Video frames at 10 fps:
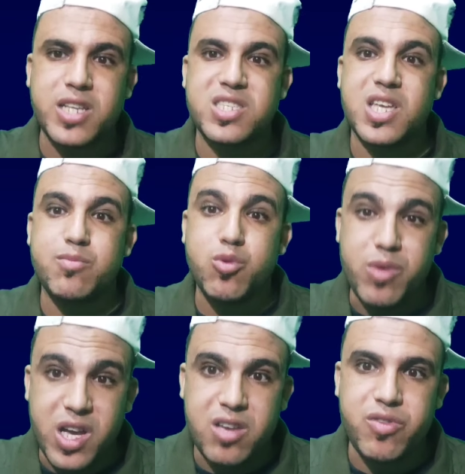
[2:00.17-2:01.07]
اللي
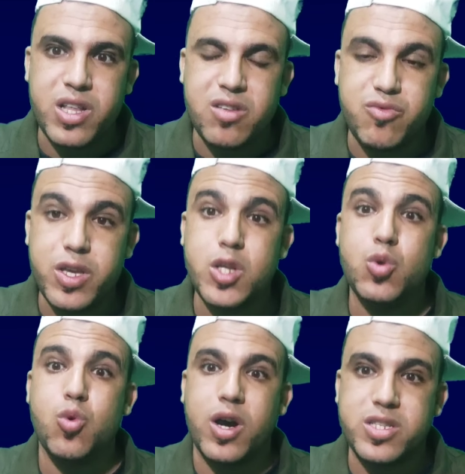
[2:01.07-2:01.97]
غتصدموا معايا في هذا
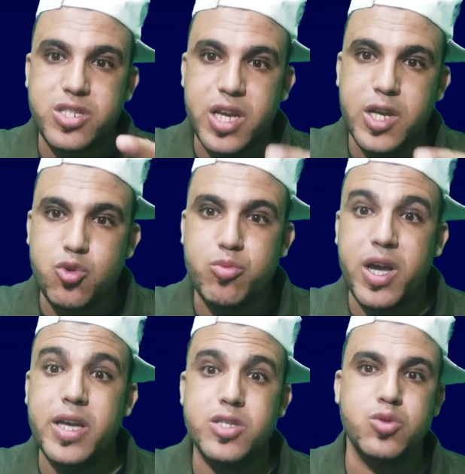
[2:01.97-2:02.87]
الفيديو غتشاهدوا
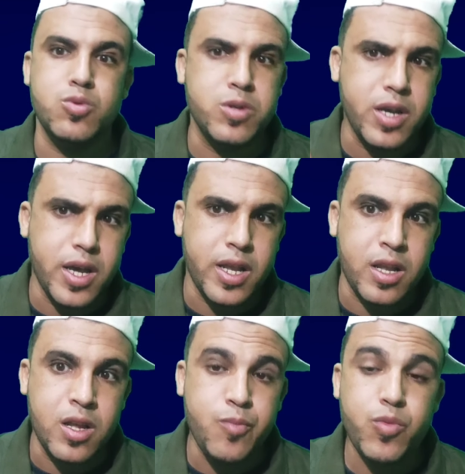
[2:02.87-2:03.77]
معايا شنو
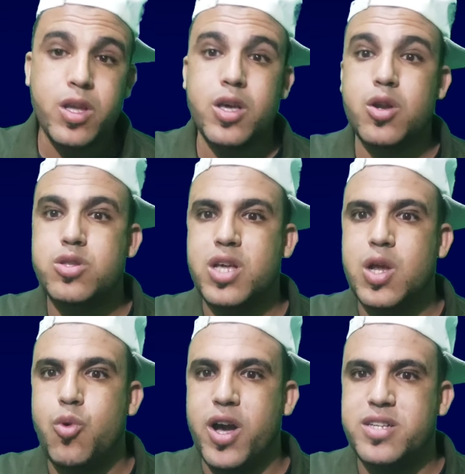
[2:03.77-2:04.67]
قال كيرد
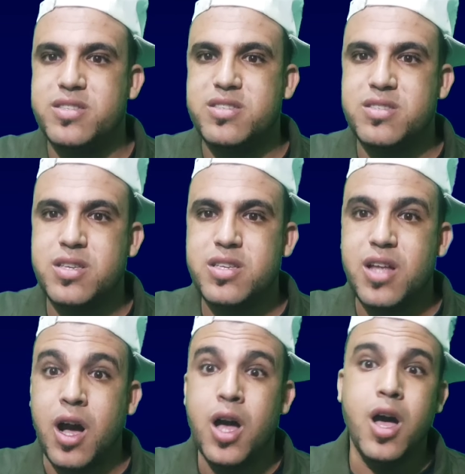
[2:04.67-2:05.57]
على واحد
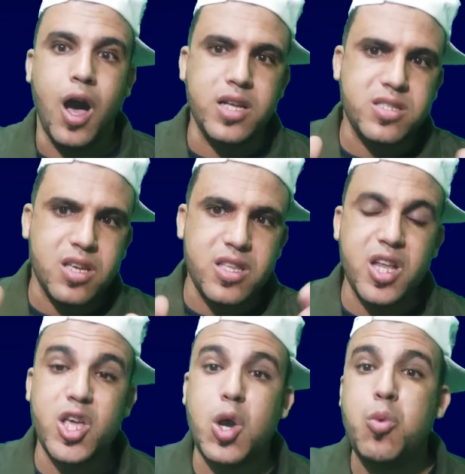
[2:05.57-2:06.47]
السيده هاد
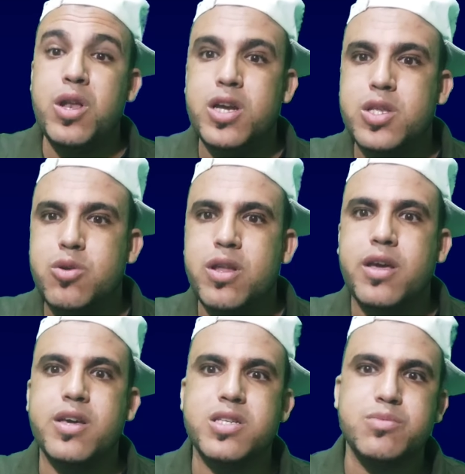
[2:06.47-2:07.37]
السيده الاخوان اللي كتقول
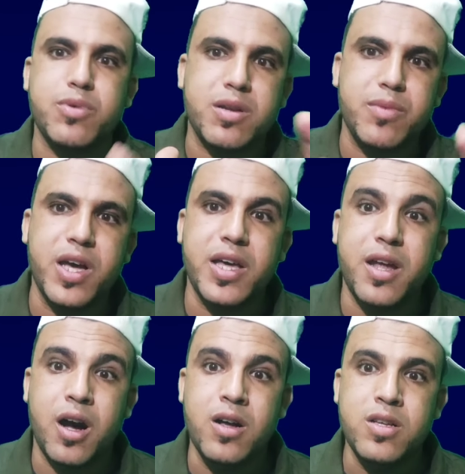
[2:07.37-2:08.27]
لي غير صبر
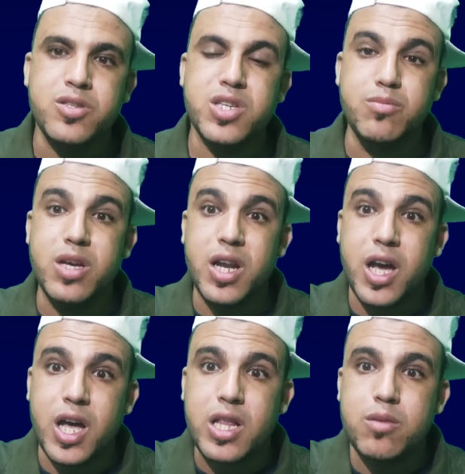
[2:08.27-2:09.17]
معانا زعما
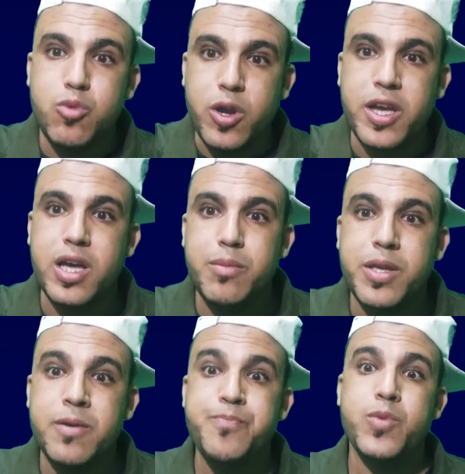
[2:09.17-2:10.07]
راه هاد
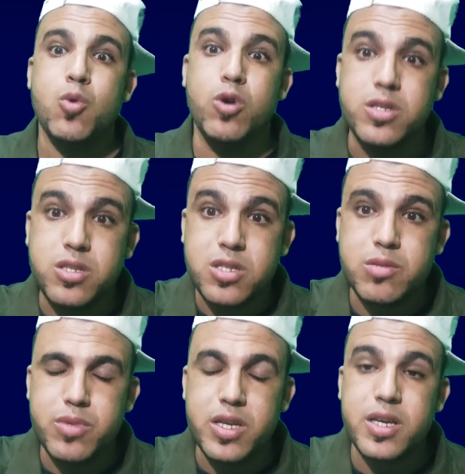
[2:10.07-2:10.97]
المحامي وهاد
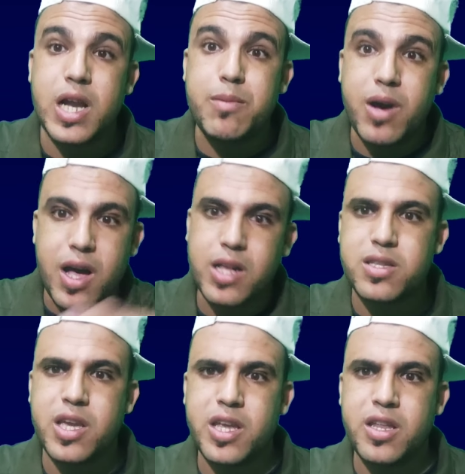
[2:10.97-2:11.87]
الجمعيه راه
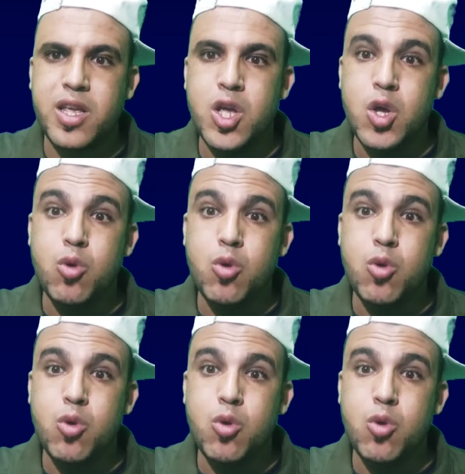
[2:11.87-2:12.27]
مغالطين